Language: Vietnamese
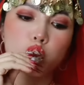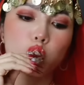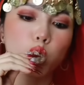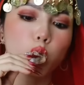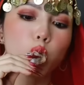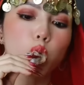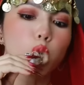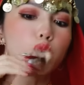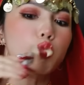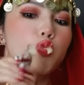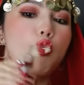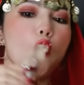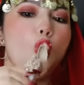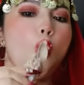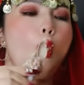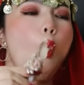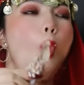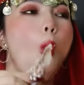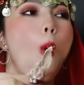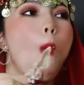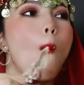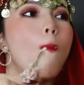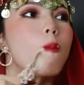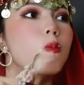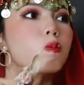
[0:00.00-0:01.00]
thì con nhỏ
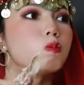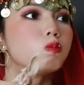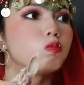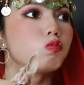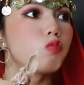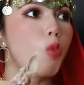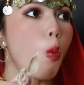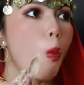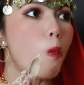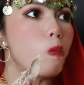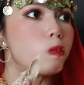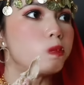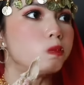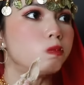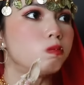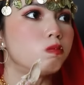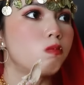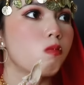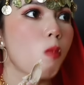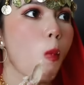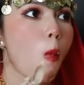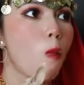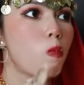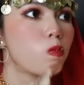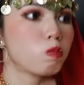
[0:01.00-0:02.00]
bạn lại xin
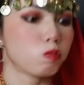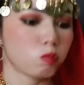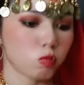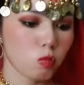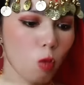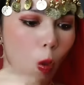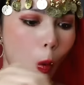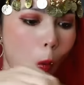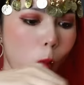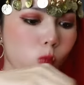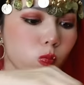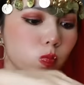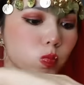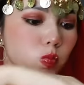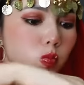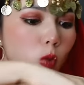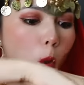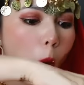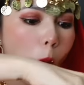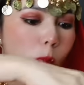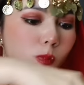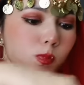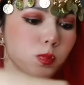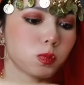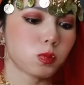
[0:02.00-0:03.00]
cô gái
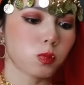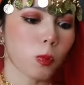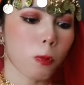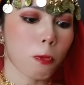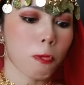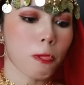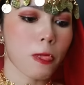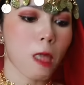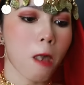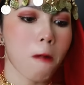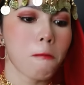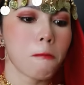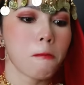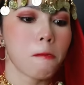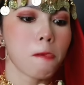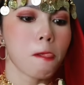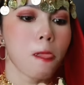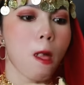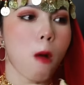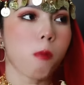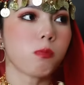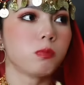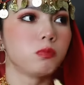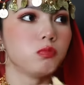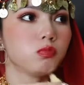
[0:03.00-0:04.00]
thuê đồ ấn
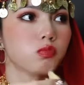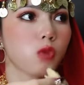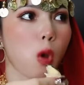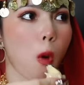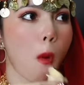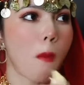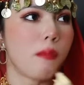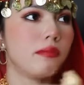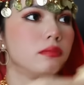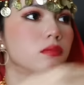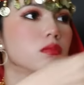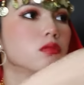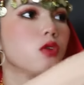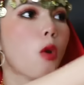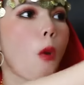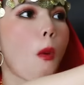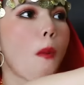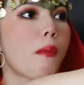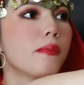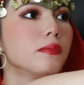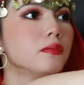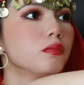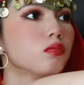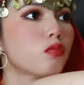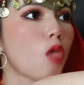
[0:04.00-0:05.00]
độ đưa cho nó cái
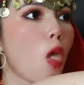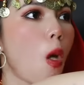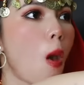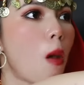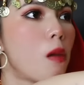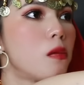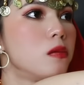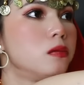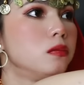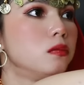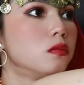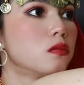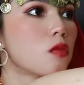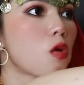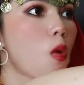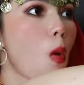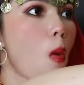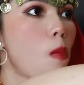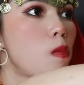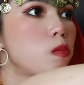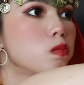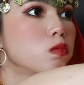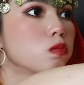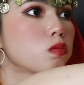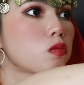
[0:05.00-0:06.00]
phao câu mà
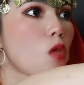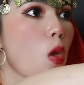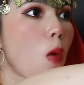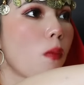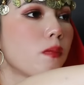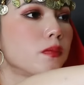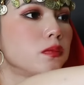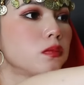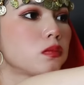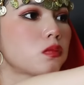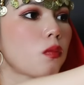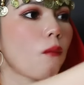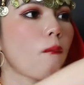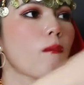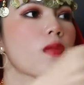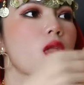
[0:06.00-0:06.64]
nó chê